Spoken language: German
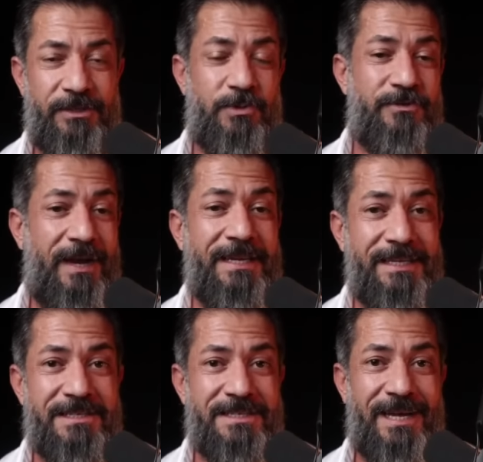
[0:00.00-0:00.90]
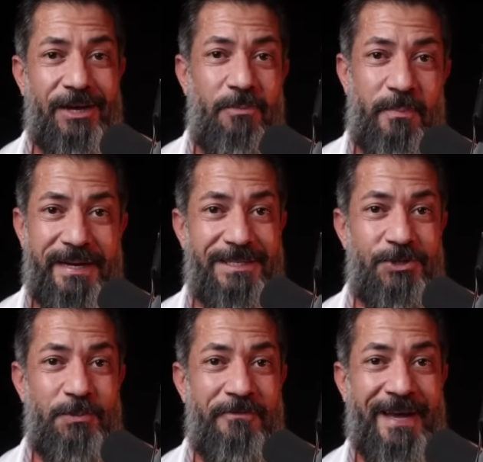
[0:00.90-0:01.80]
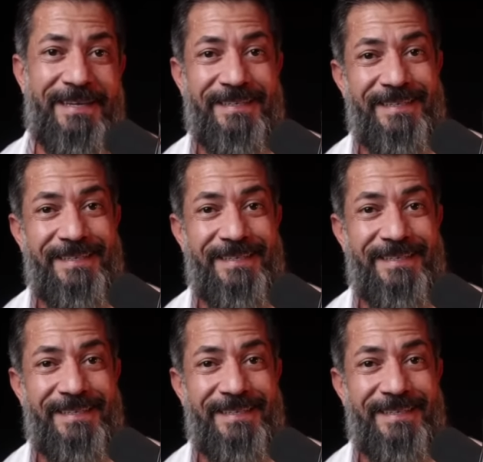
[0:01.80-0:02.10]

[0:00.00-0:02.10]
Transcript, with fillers: Und zwar geht es darum, Männer zu bewerten.